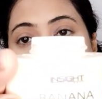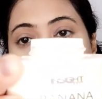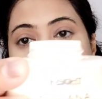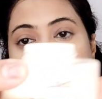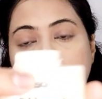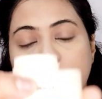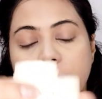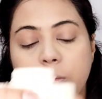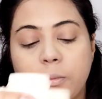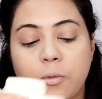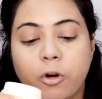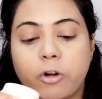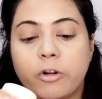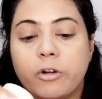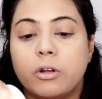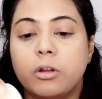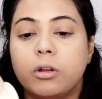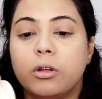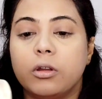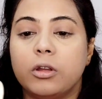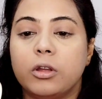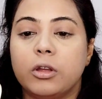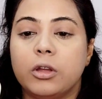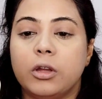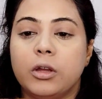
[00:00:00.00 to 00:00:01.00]
पाउडर
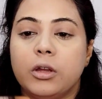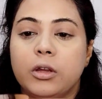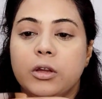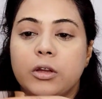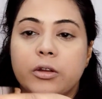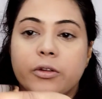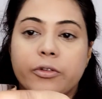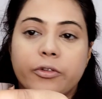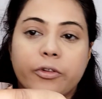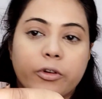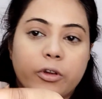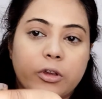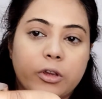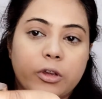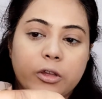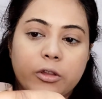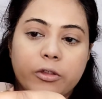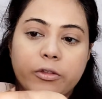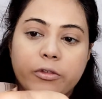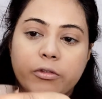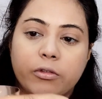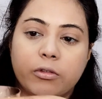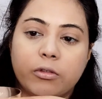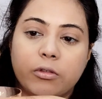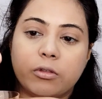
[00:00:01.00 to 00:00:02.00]
जो कि
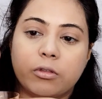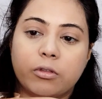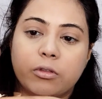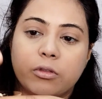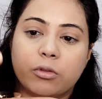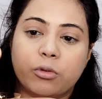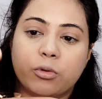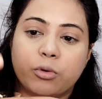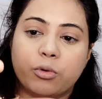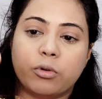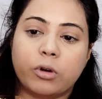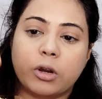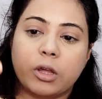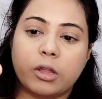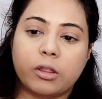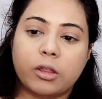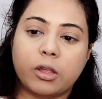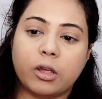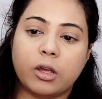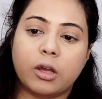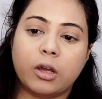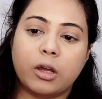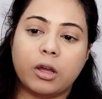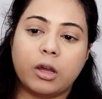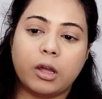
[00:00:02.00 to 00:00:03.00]
थोड़ा सा
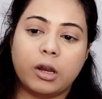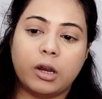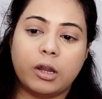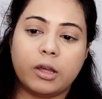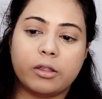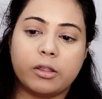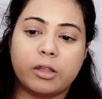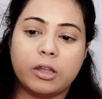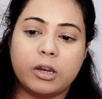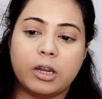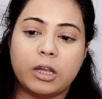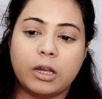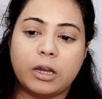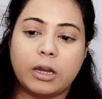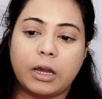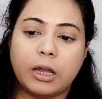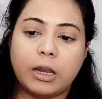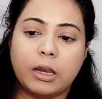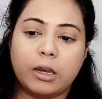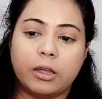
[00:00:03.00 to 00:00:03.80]
अलग से निकाल के